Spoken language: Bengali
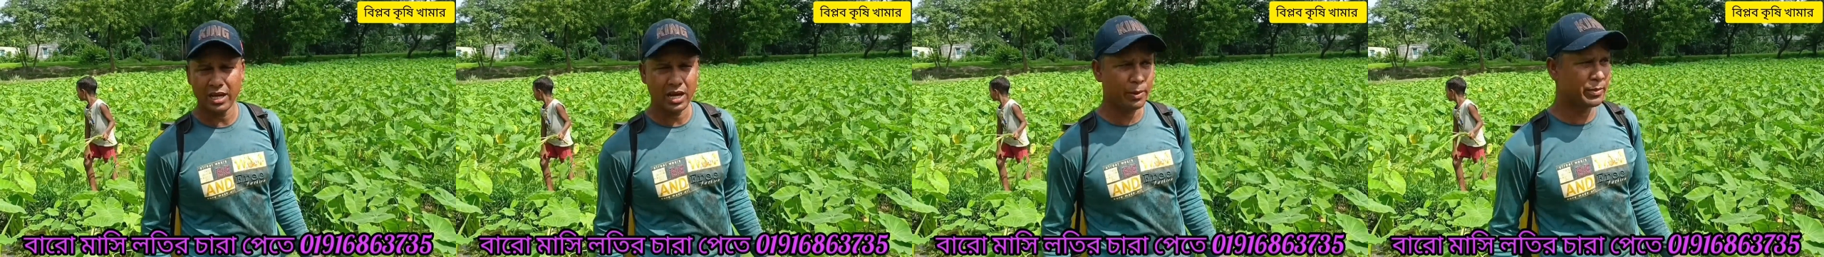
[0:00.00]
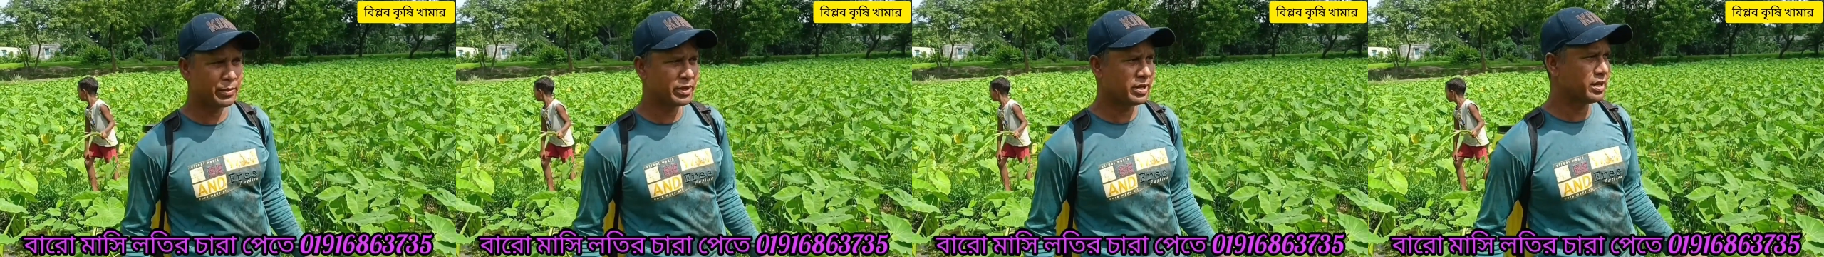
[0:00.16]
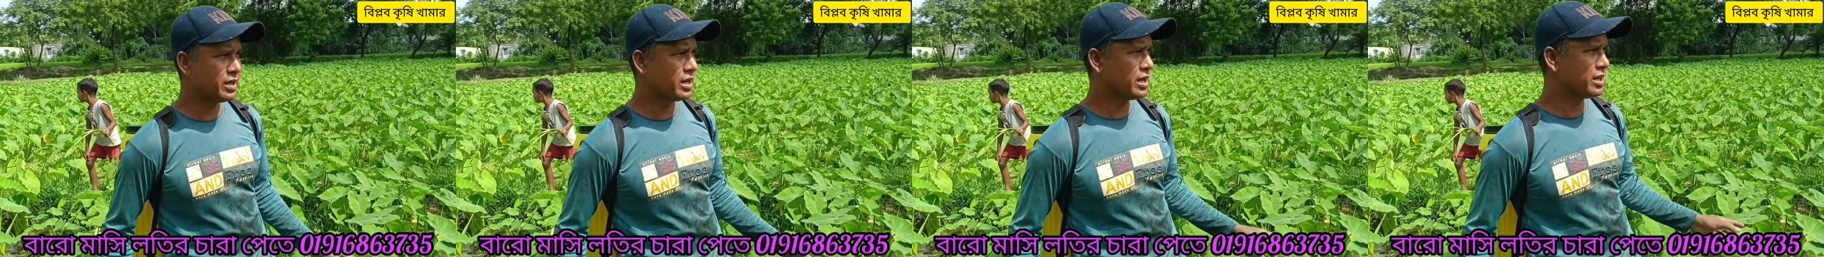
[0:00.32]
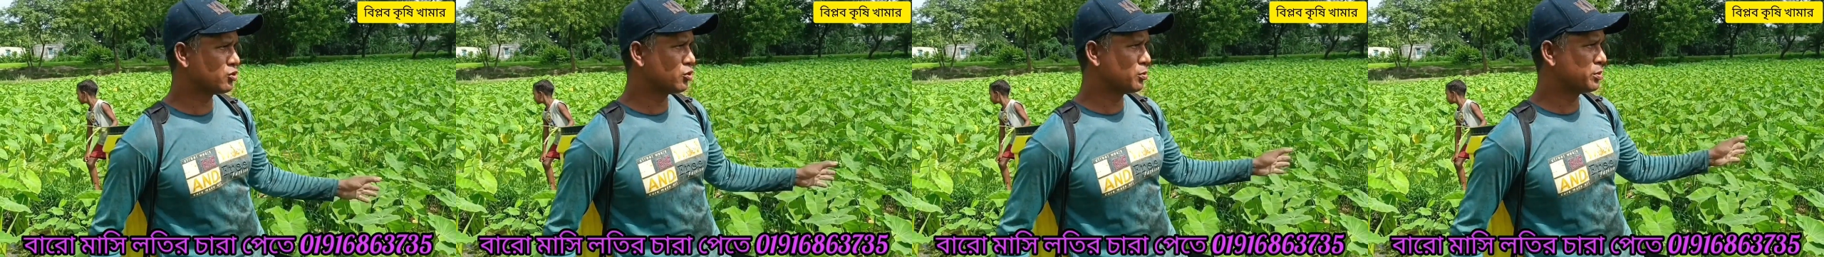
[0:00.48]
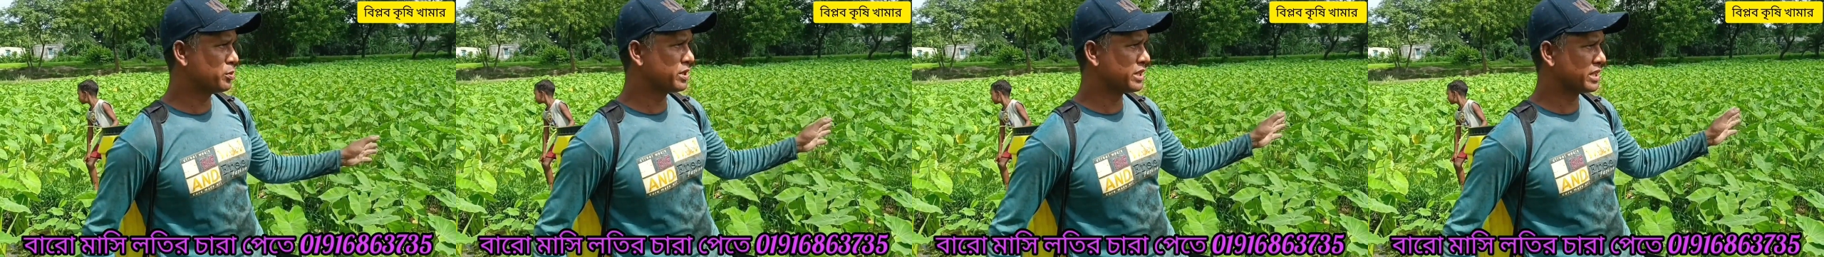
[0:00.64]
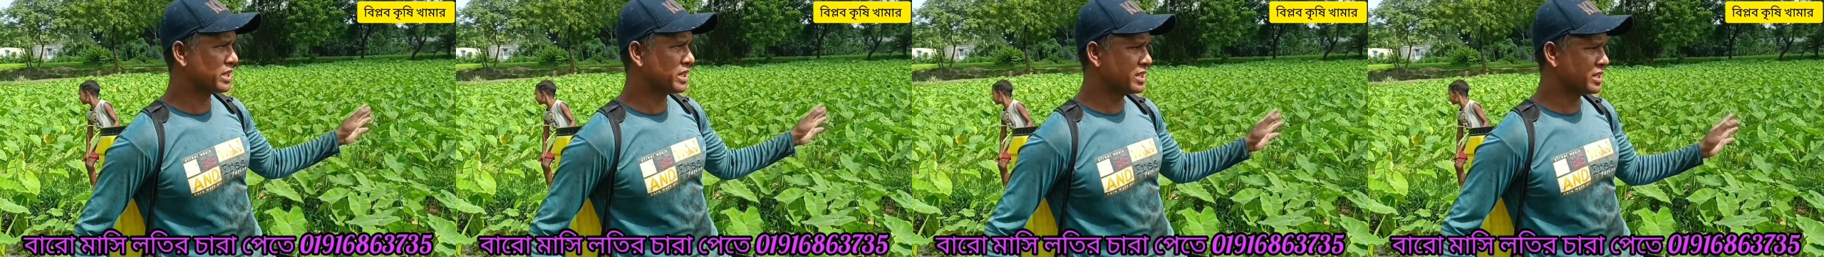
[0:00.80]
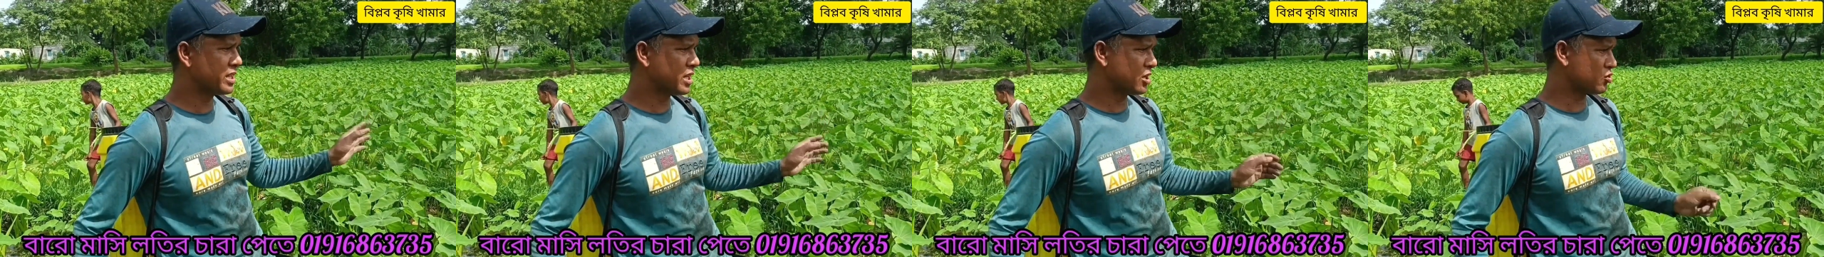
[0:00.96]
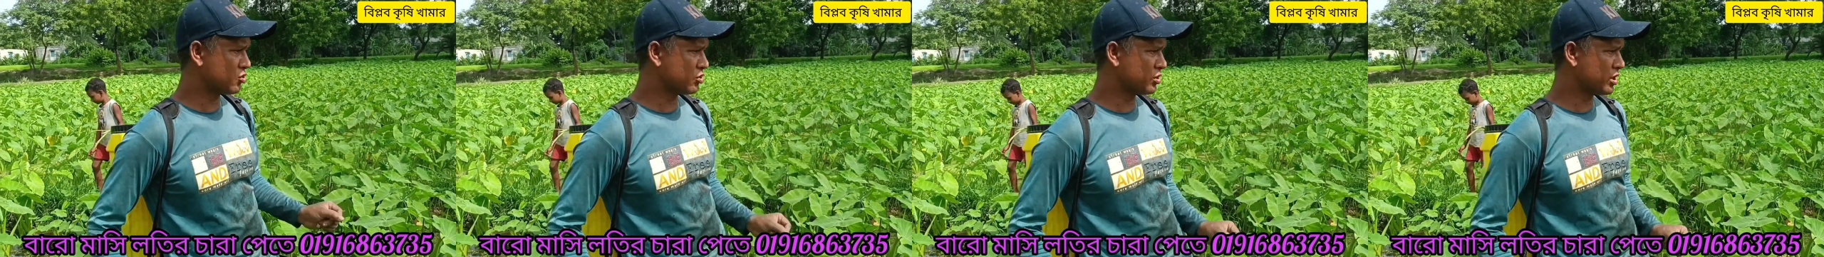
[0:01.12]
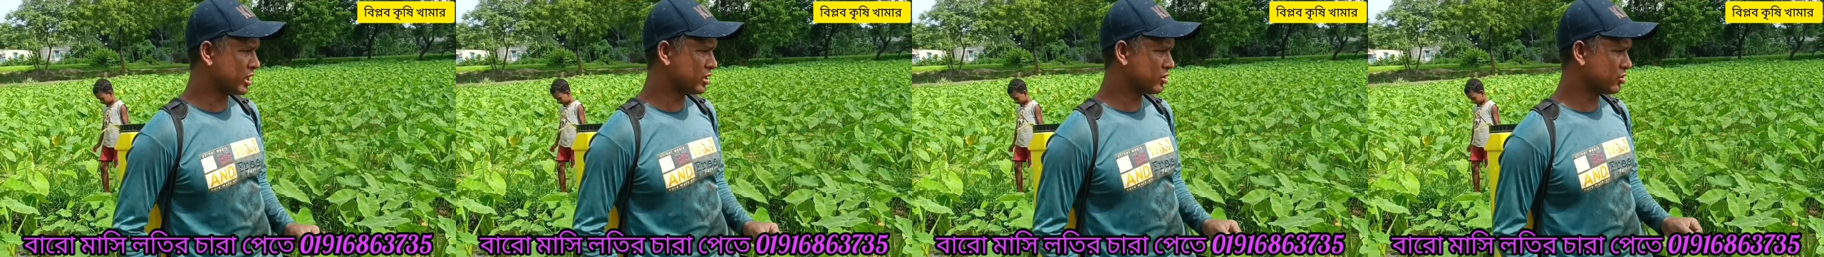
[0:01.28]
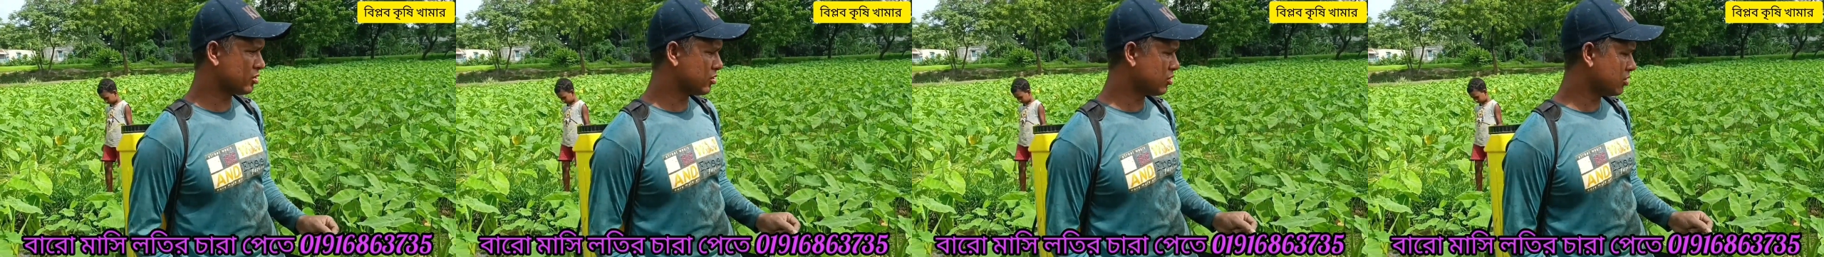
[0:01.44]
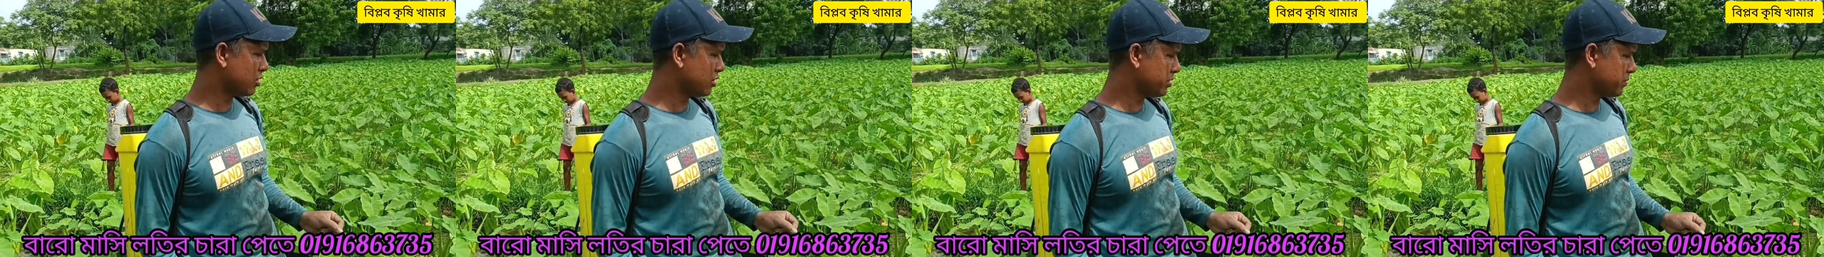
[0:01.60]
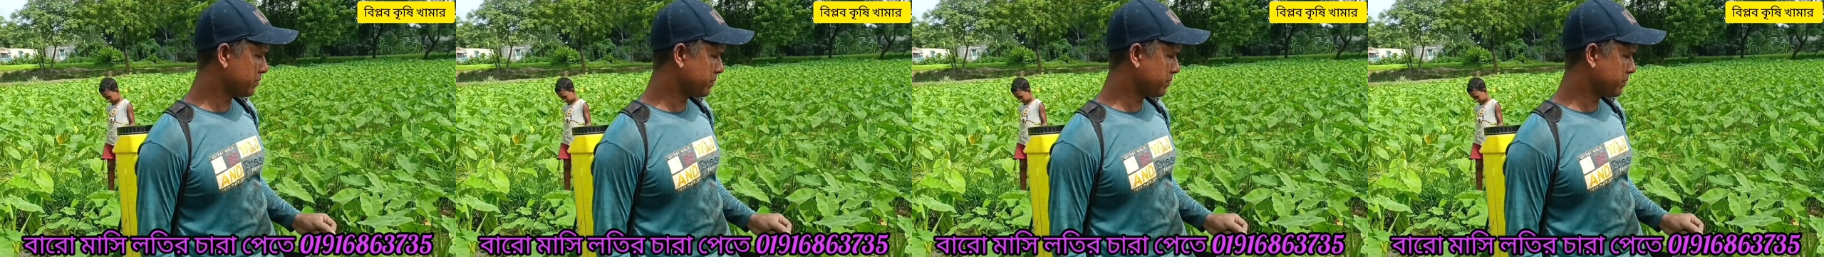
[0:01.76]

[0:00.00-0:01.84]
আমি এই জমিতে কীটনাশক দেওয়ার জন্য